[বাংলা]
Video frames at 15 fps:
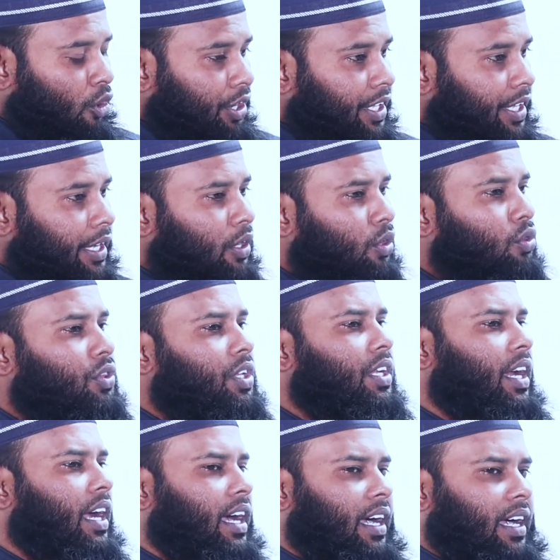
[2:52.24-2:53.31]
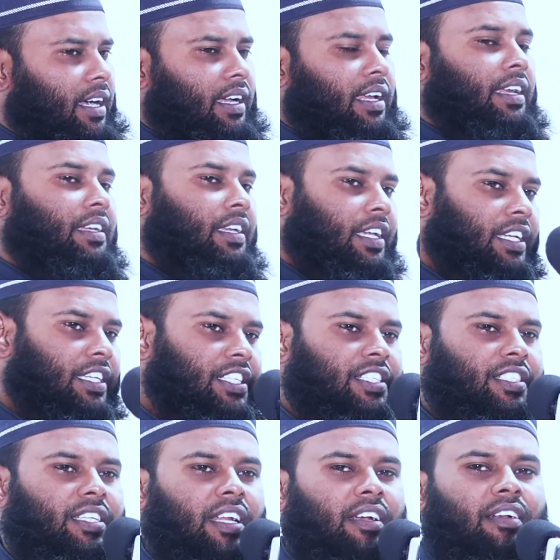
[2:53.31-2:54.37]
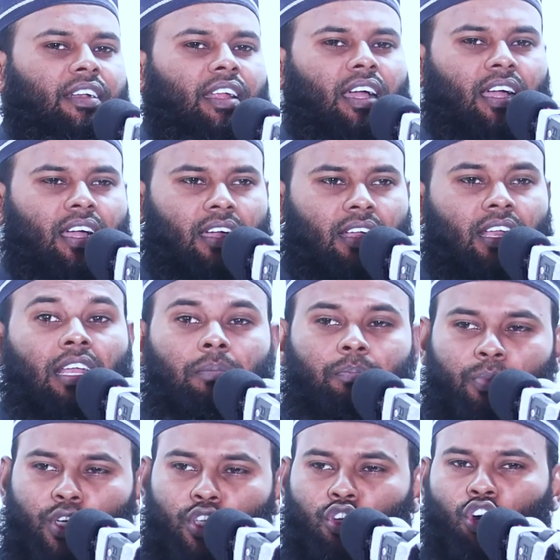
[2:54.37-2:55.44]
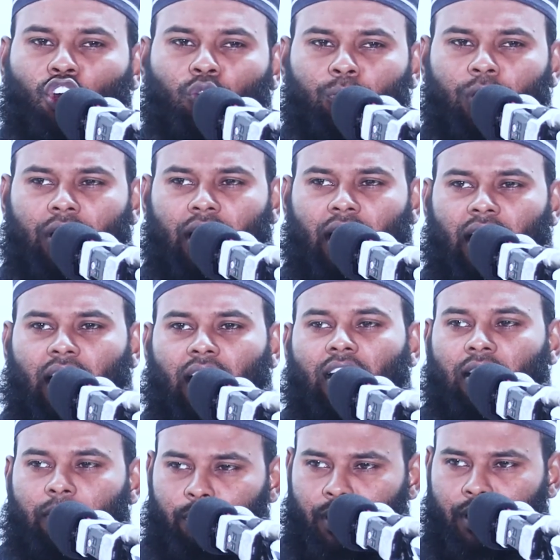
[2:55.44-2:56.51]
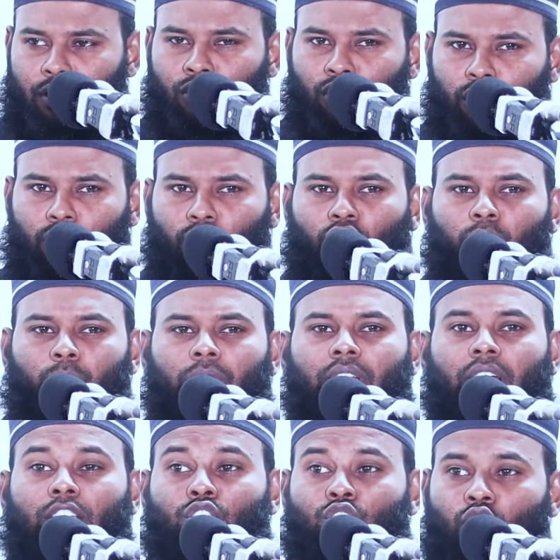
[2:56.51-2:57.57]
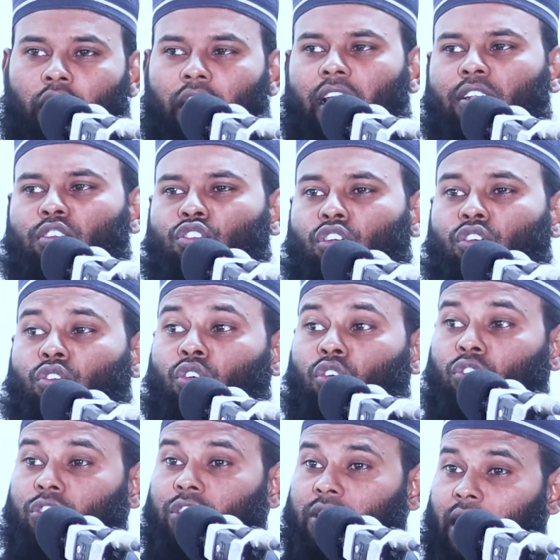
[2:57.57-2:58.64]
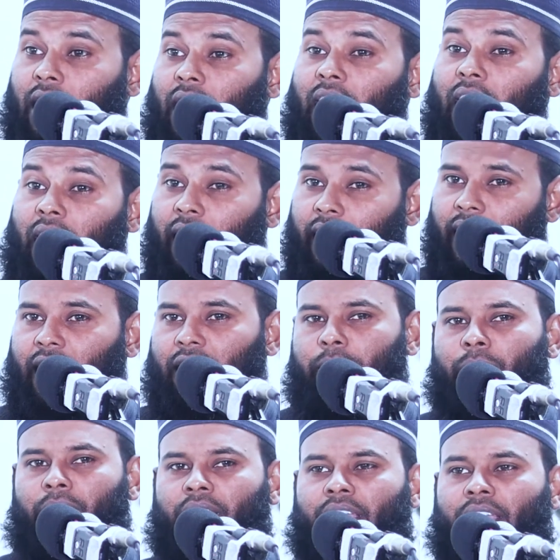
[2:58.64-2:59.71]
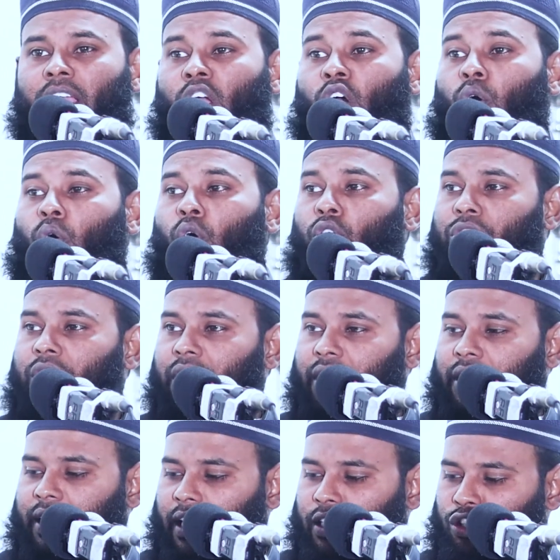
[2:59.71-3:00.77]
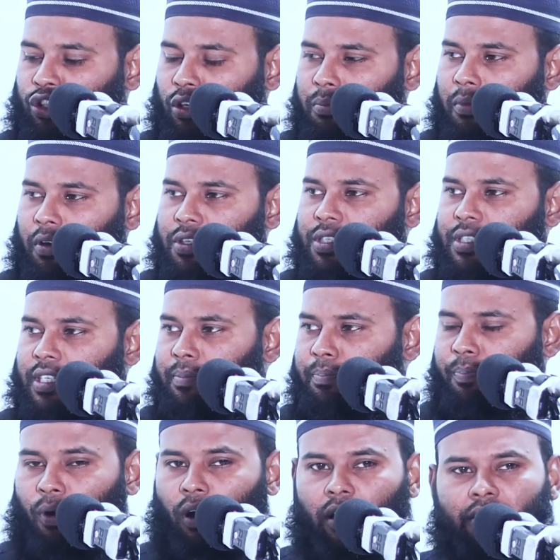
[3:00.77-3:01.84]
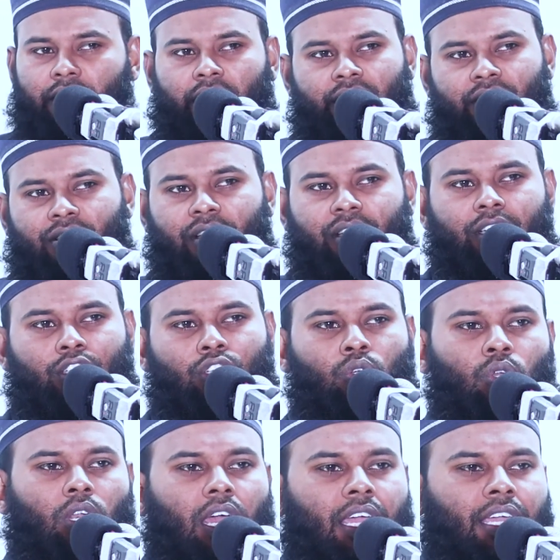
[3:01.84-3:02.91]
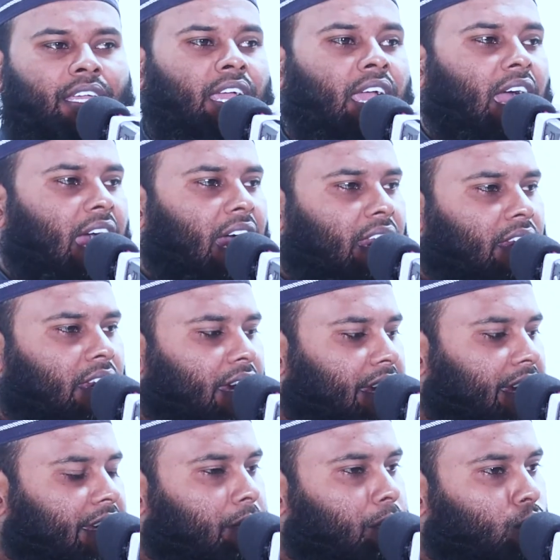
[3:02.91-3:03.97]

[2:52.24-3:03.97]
ওই ইহুদিরা খ্রিস্টানরা বিধর্মীরা ভিন্ন ধর্মীরা চলার জন্য যা লাগবে অধিকাংশ মোস্ট ইম্পর্টেন্ট জিনিসগুলায় আল্লাহ এই